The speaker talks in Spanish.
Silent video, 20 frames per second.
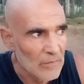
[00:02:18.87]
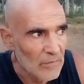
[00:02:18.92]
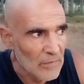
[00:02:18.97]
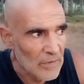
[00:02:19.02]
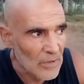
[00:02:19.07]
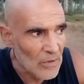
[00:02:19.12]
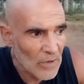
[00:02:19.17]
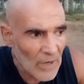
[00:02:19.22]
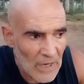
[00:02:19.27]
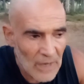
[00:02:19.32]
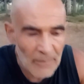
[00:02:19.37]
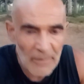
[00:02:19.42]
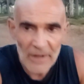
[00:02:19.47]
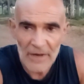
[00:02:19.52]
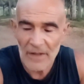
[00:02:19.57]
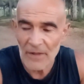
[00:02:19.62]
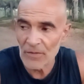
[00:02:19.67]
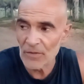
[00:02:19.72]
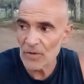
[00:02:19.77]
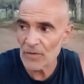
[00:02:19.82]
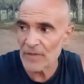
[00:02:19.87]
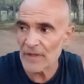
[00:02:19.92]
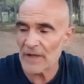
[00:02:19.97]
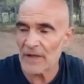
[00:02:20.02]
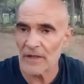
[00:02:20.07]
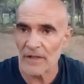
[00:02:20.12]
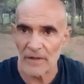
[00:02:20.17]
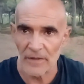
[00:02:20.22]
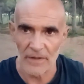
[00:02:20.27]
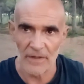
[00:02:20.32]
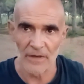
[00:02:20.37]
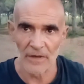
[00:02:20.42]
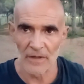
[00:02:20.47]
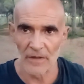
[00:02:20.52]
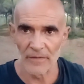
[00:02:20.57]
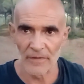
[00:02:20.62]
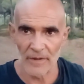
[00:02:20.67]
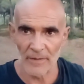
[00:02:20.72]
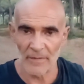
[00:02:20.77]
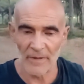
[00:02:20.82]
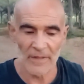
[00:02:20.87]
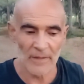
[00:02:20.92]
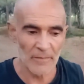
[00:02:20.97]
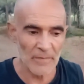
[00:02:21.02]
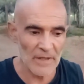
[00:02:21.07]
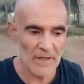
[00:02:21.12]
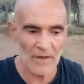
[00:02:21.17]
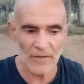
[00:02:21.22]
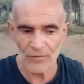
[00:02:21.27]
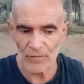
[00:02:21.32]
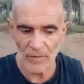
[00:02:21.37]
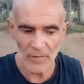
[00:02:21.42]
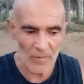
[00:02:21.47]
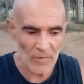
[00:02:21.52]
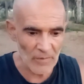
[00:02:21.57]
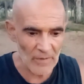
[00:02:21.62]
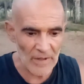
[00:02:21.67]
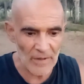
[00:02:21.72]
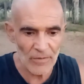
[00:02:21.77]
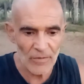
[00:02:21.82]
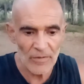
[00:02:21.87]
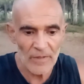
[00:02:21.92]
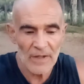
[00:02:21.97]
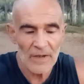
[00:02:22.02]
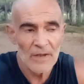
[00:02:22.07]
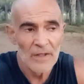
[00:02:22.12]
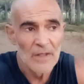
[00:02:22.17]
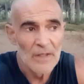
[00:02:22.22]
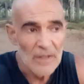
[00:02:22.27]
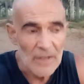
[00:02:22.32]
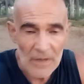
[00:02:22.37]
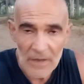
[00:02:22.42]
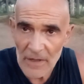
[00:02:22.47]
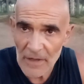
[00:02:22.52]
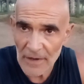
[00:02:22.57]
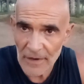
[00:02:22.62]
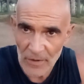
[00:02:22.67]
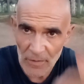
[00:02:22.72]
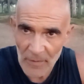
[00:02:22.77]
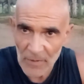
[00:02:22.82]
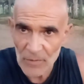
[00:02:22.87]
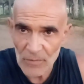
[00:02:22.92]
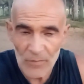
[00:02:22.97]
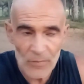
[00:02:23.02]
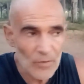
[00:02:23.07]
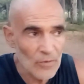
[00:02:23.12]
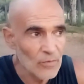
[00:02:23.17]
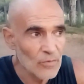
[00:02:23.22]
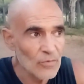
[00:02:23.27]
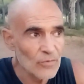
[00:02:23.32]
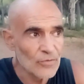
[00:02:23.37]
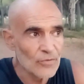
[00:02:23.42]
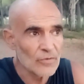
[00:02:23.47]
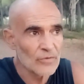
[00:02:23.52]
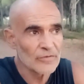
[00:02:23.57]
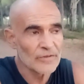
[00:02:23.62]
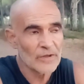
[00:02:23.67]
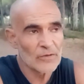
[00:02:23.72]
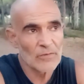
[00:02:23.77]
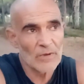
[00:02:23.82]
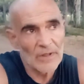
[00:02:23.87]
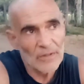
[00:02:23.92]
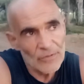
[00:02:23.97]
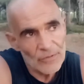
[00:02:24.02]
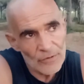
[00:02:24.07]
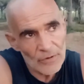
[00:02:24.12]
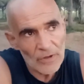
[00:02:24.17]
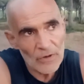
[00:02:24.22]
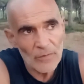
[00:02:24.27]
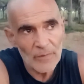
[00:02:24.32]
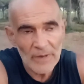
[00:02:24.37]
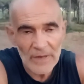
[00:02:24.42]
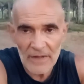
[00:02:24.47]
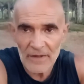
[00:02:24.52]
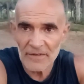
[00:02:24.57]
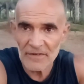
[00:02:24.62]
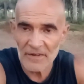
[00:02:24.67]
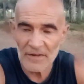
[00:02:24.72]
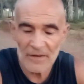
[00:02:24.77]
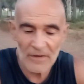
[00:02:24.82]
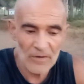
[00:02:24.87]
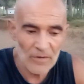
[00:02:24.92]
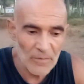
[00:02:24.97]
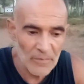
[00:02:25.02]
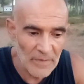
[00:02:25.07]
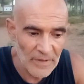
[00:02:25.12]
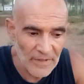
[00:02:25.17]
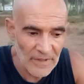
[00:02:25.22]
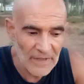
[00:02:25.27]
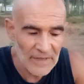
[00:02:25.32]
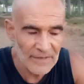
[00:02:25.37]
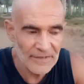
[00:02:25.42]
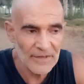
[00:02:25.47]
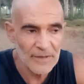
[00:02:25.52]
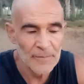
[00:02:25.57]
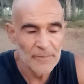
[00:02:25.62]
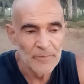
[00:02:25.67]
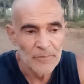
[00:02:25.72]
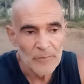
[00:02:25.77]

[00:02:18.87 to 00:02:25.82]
creo que es la más grandota, y tiene en tema de piel, estuvimos hablando y tal, le recomiendo un producto, no sé cuánto, que lo mirase, que lo investigase.